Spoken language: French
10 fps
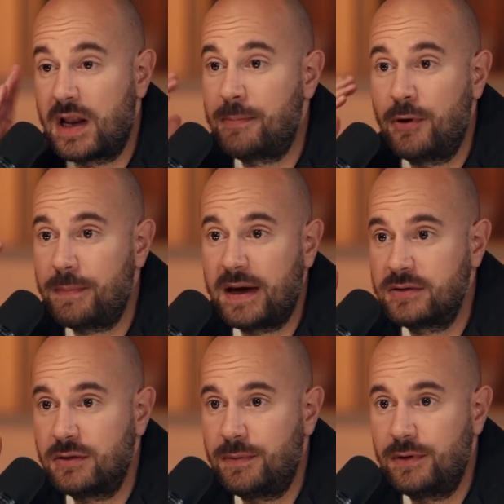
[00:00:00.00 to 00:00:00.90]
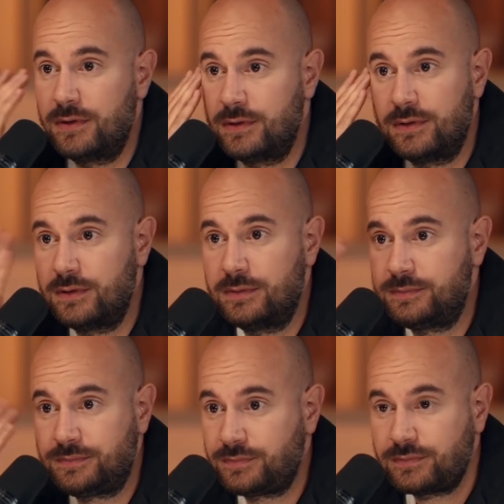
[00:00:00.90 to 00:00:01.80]
la peur, par exemple. Euh, la
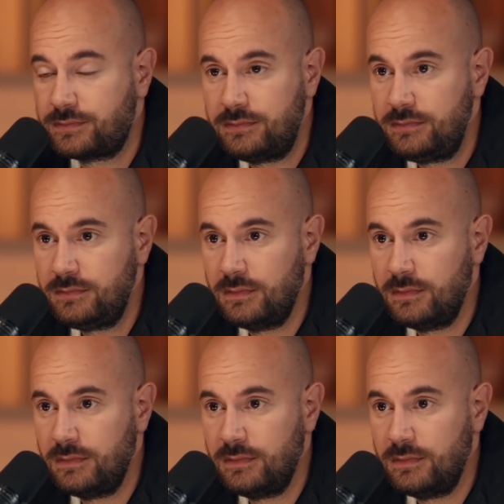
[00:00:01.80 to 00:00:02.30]
peur, en fait.